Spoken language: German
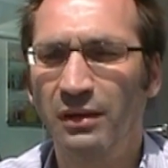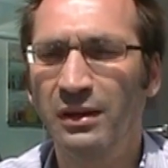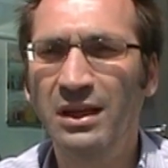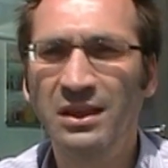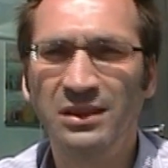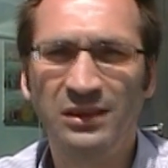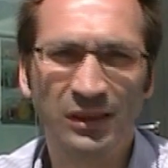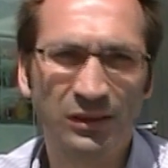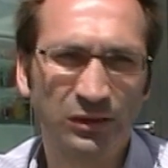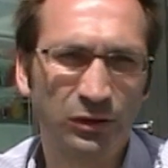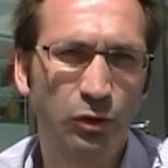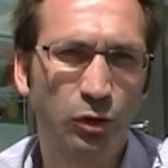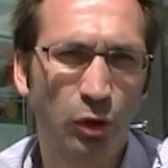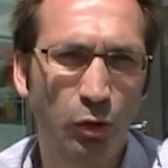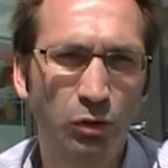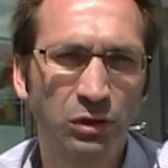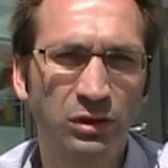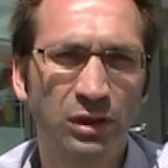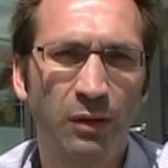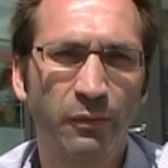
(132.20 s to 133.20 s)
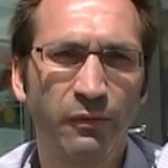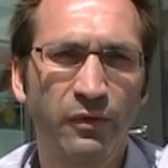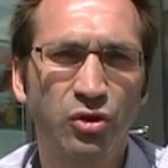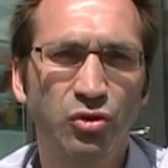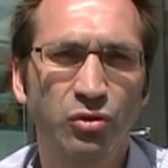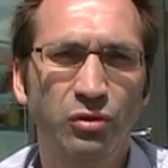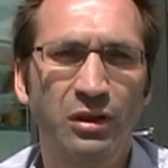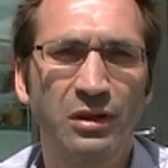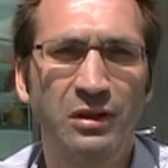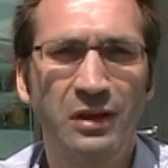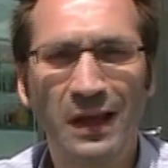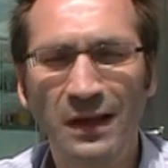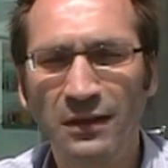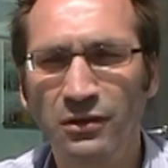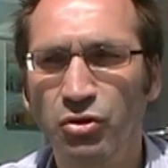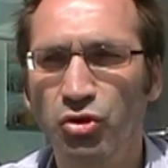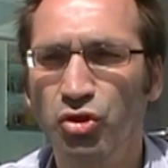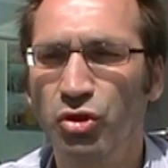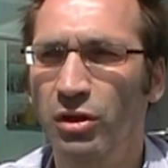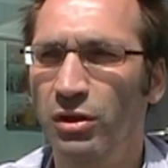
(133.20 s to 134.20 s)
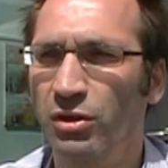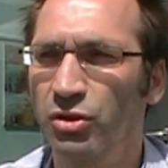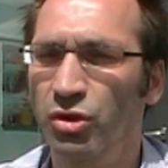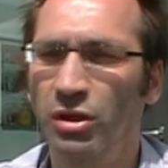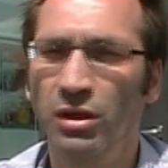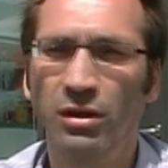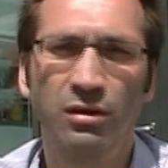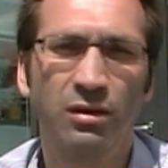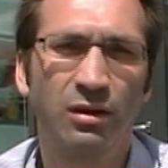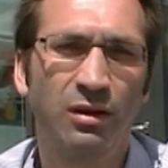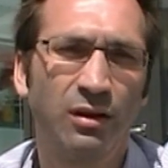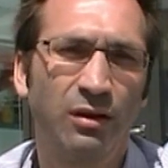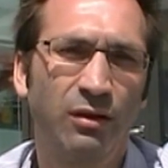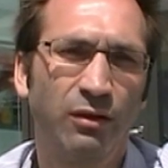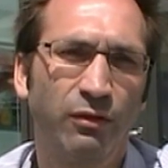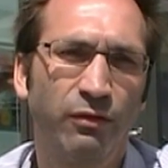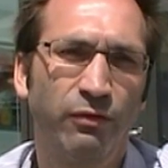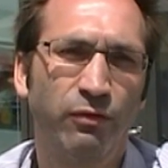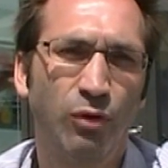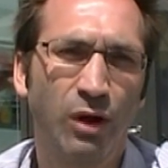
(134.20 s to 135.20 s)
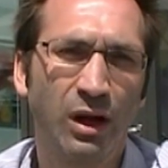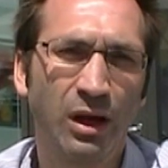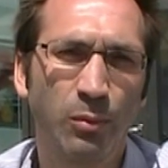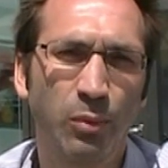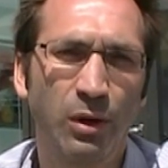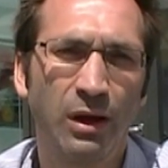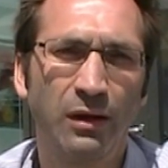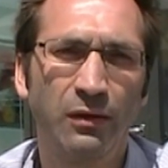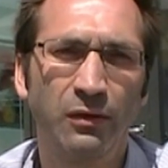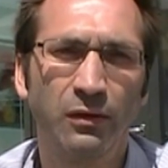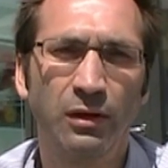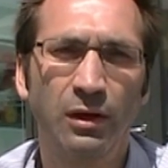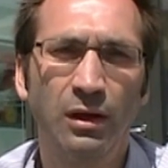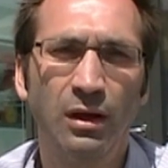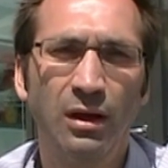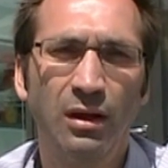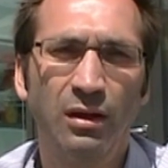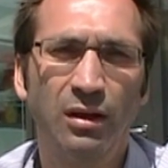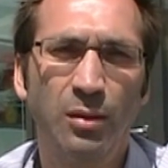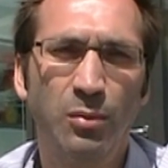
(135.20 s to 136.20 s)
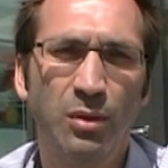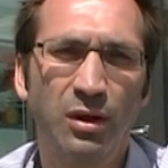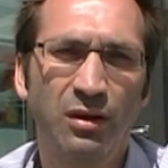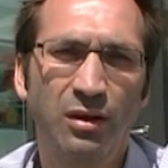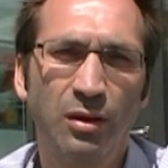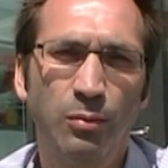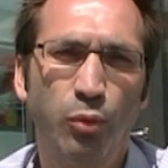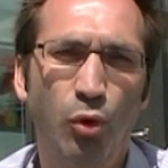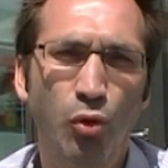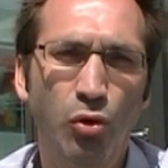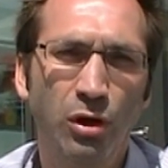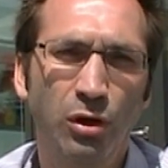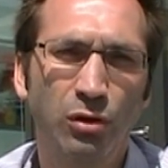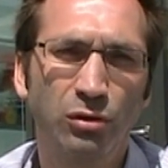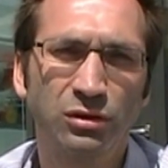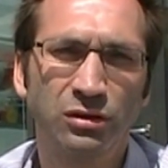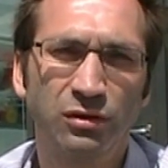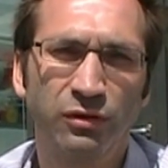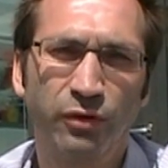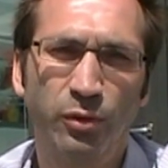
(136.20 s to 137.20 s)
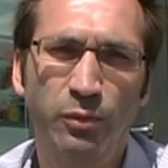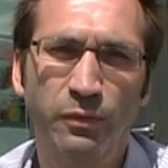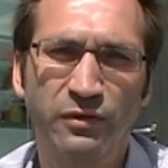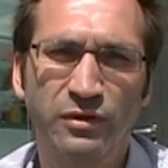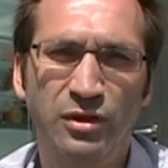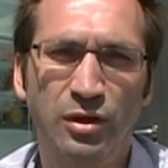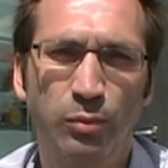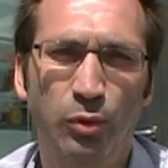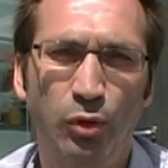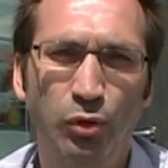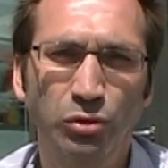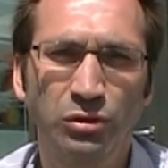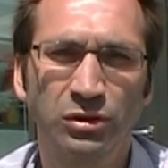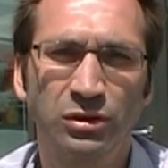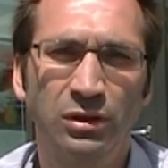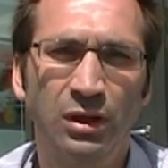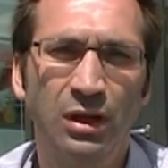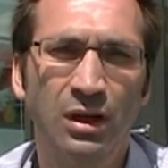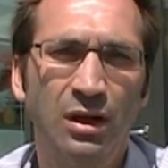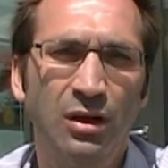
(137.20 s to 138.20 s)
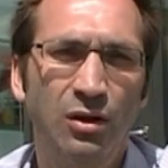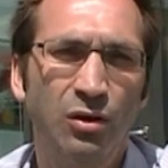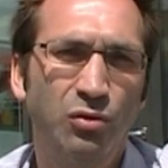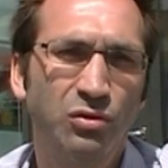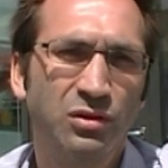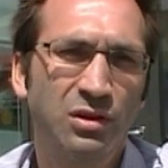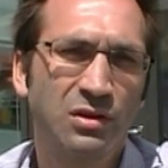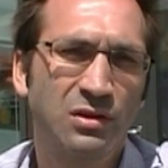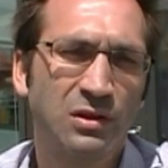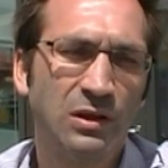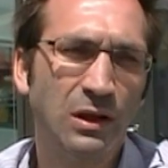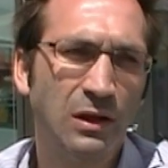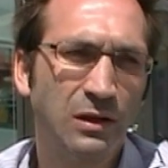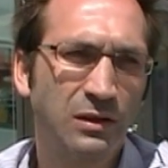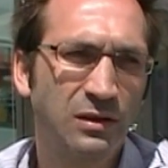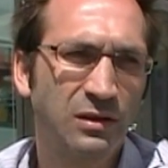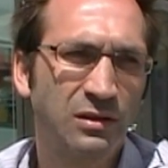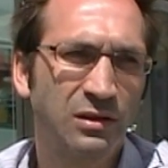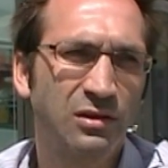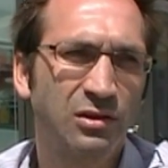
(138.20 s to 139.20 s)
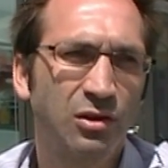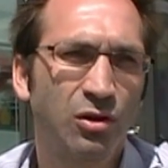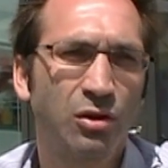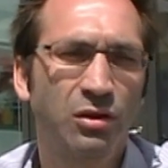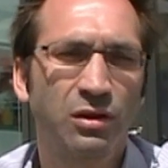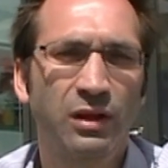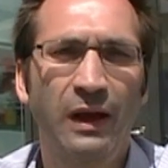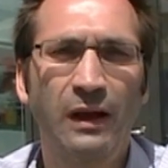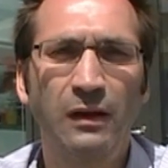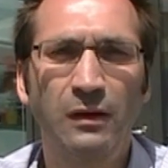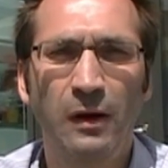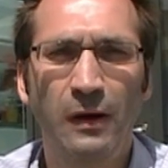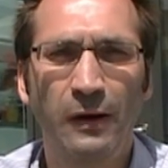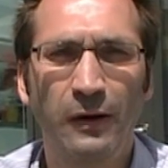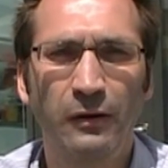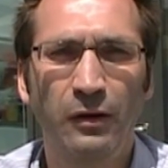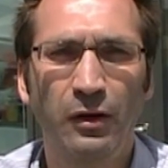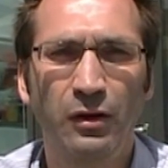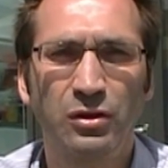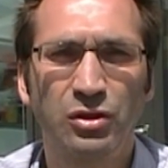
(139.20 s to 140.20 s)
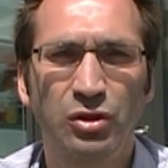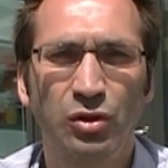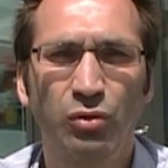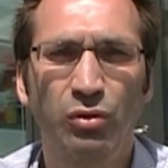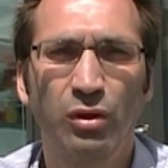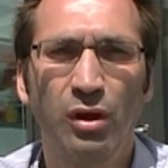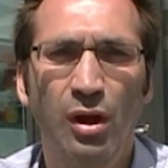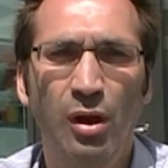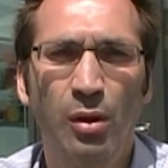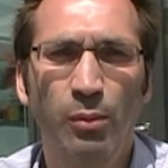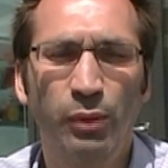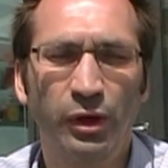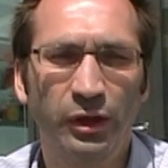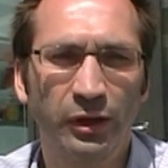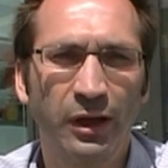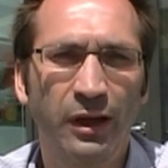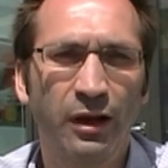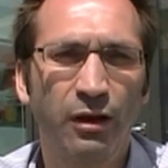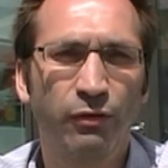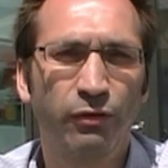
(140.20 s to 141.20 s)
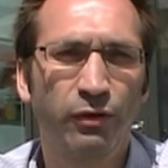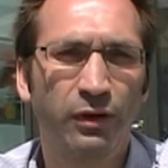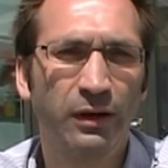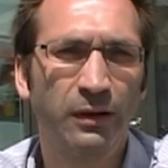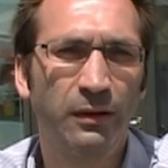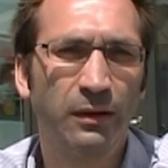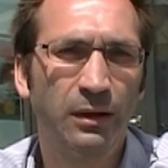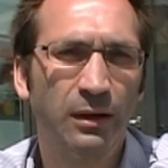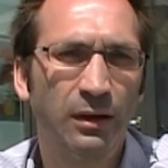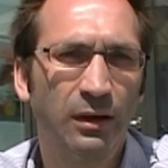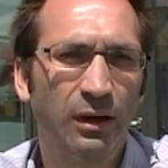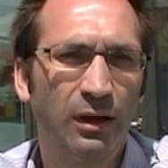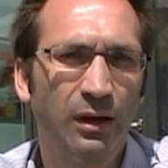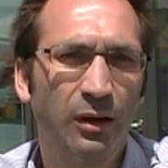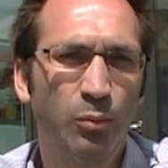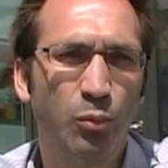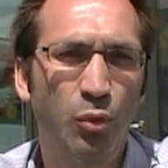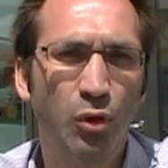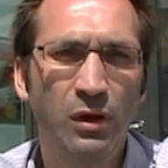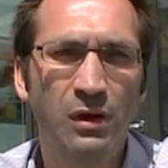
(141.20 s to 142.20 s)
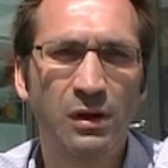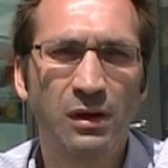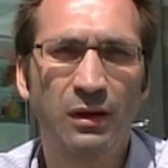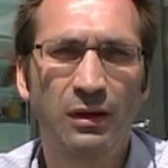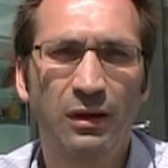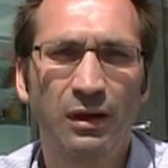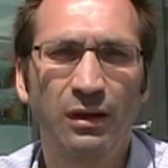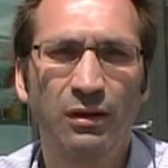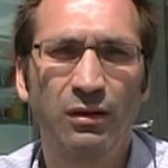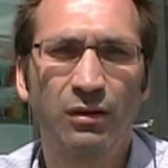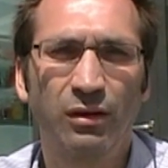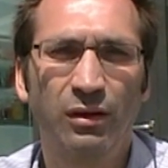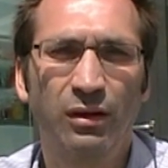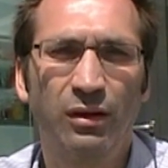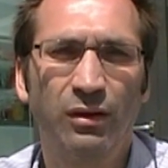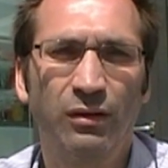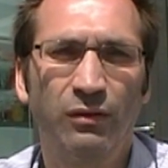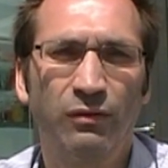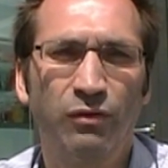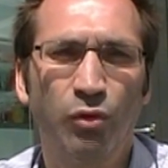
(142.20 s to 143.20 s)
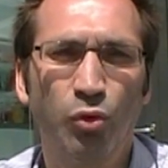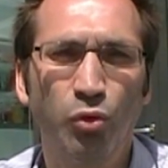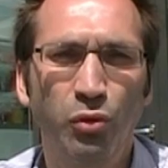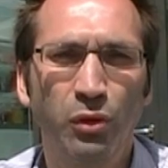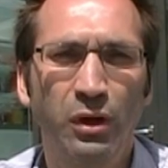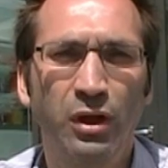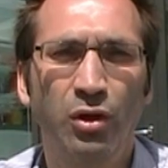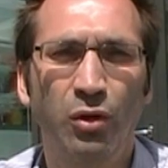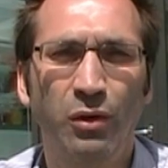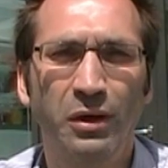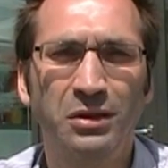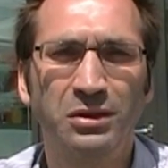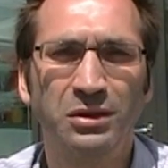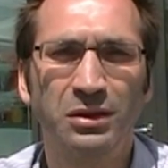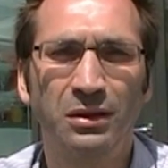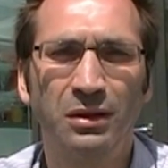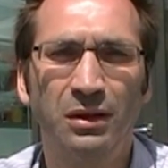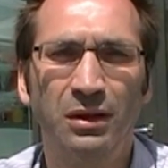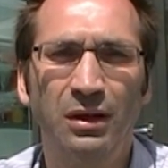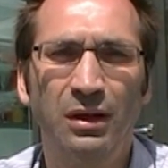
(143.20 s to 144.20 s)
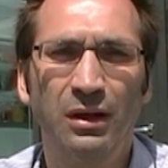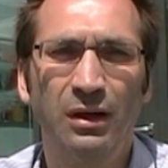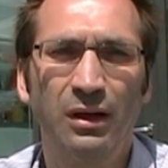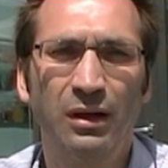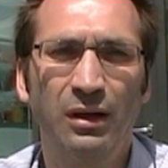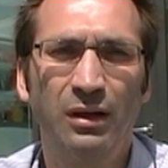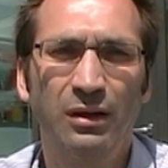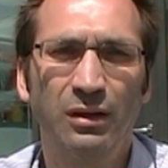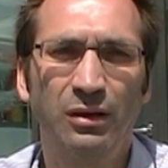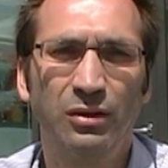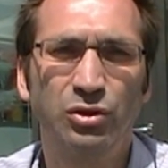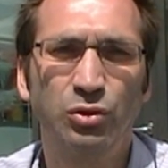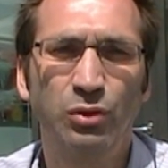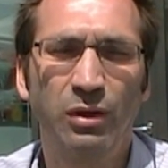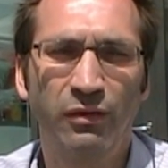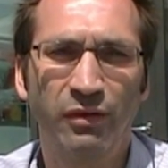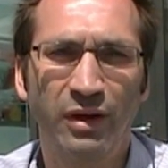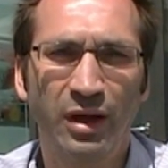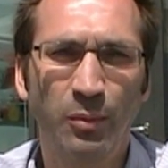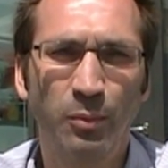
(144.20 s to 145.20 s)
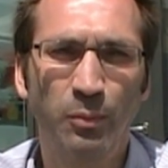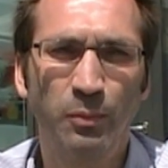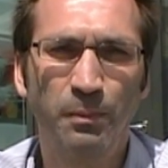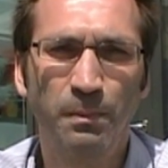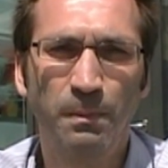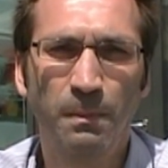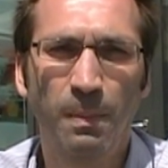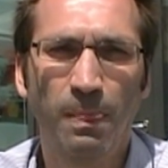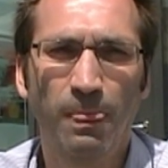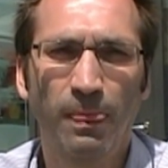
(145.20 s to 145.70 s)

Nichtsdestotrotz haben wir schon den nächsten Schritt äh, vorgeplant, nämlich die Bungalows 50 plus. Unser Ziel ist es, dass auch die ältere Generation barrierefrei äh, Möglichkeit hat, äh, Wohnungen, Häuser äh, zu erwerben.